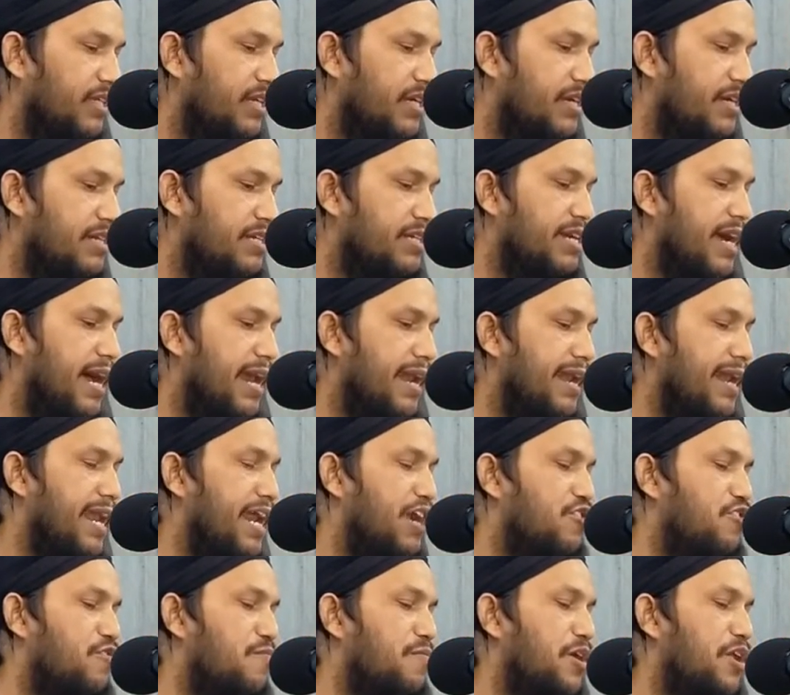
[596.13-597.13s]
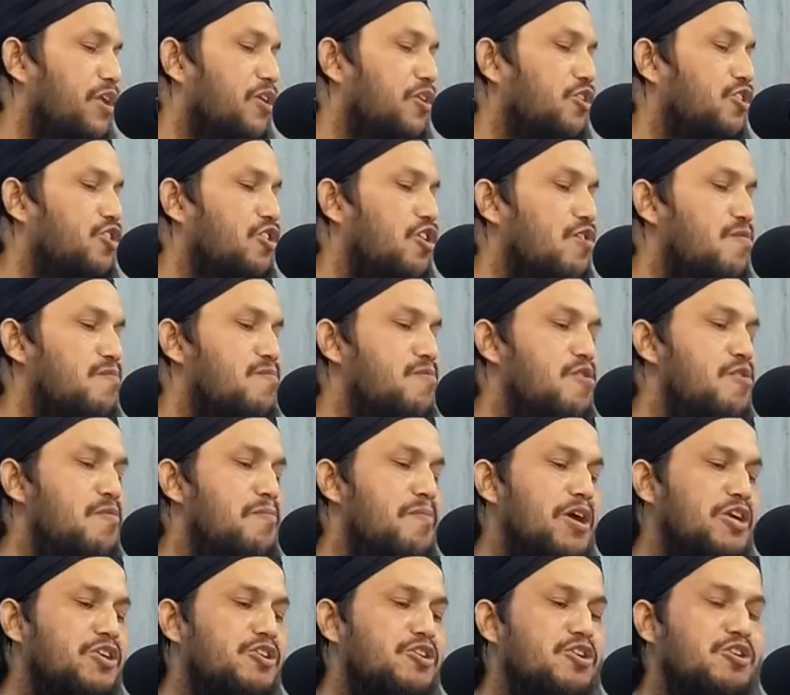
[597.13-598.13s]
যে আল্লাহ নবীর জন্ম
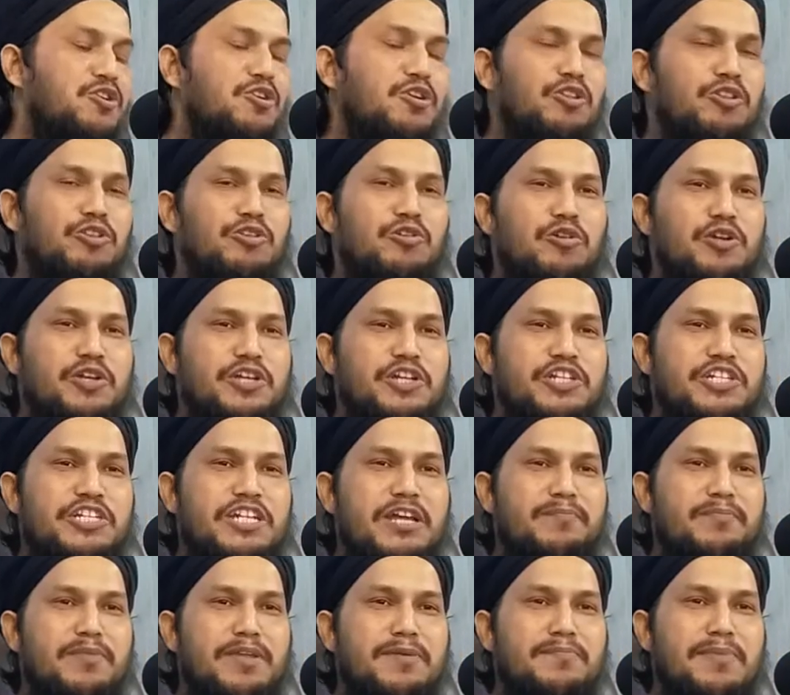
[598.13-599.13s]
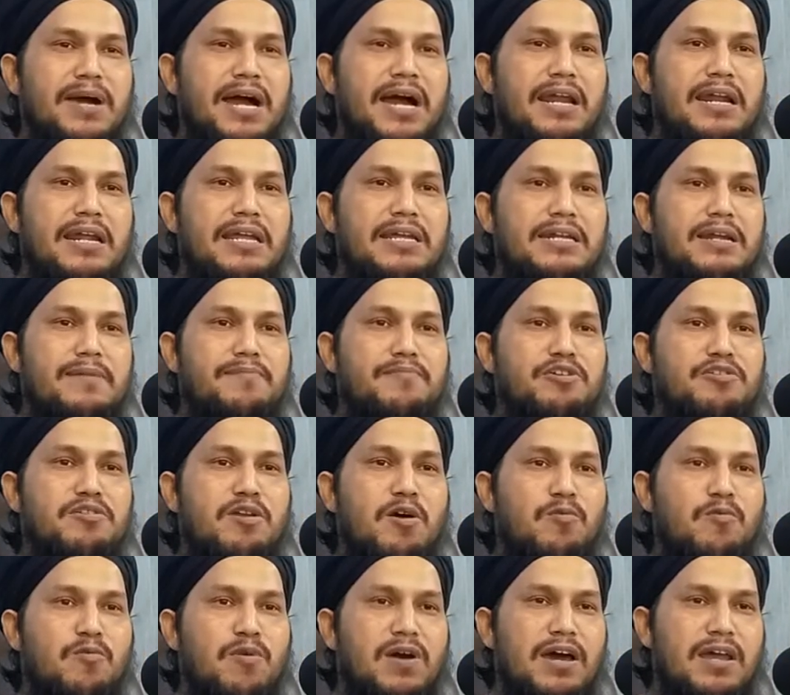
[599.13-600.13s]
পাঁচশো সত্তর খ্রিস্টাব্দে বারাই রবিউল
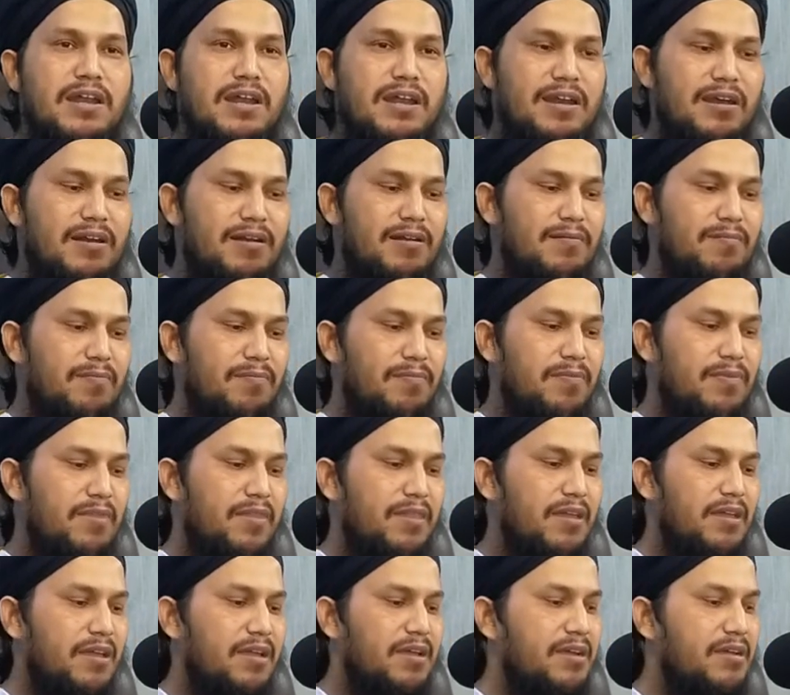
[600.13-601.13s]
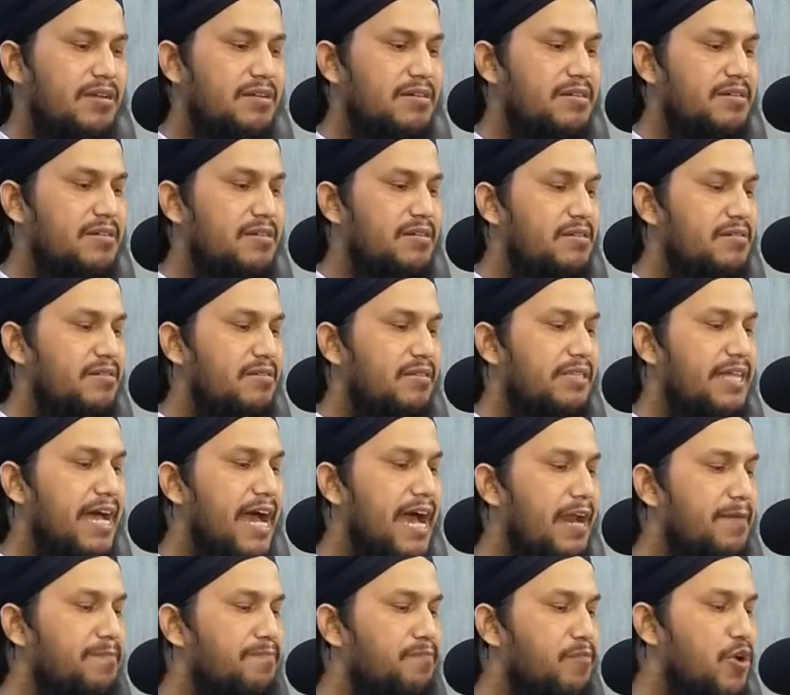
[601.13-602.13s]
আউ্য়াল
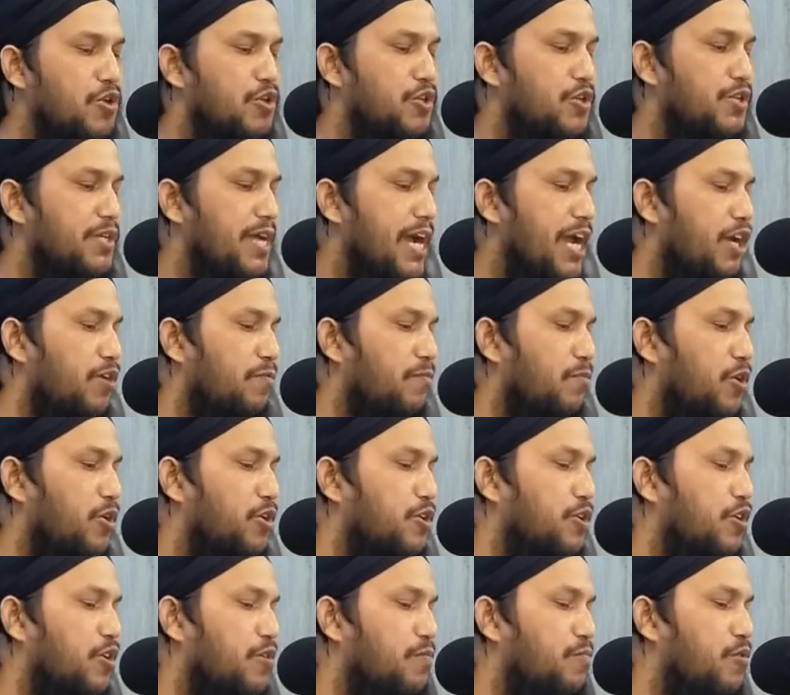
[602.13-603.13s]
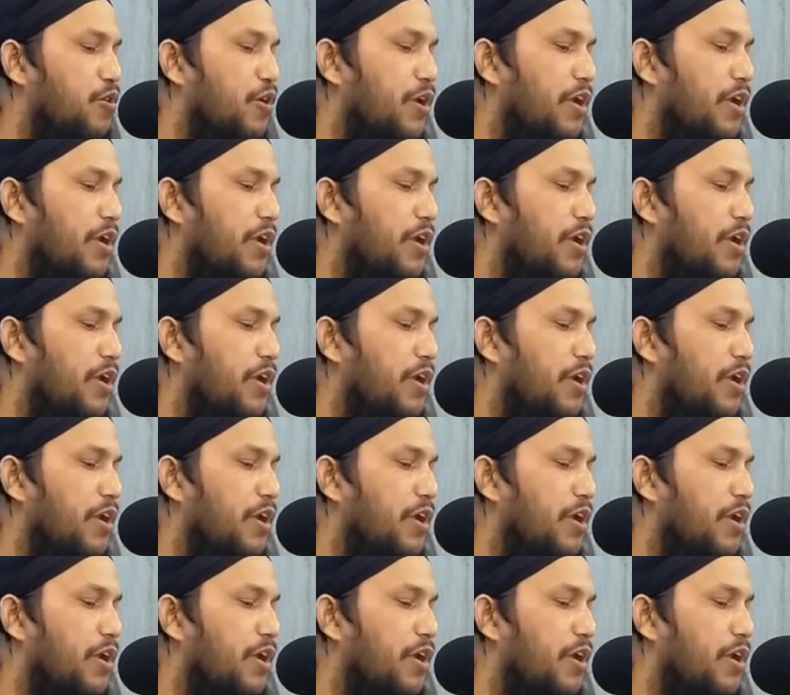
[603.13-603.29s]
তার পঞ্চাশ বছর পরে